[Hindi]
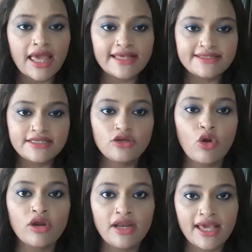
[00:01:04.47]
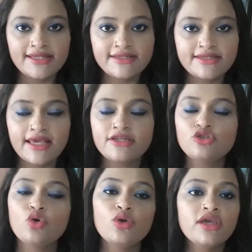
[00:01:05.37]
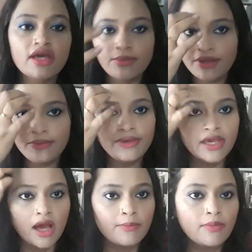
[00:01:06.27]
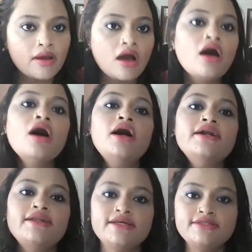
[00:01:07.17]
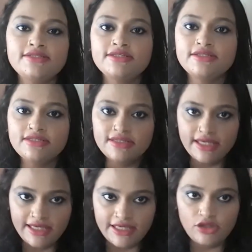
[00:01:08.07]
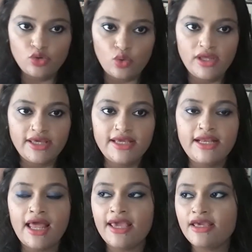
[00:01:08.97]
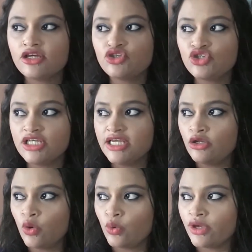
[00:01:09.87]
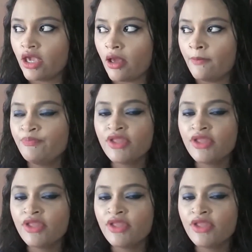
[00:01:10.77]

ऐसी ऑनलाइंस है जो कि कभी भी आपका ट्रस्ट नहीं तोड़ेगी लाइक शीन हो गया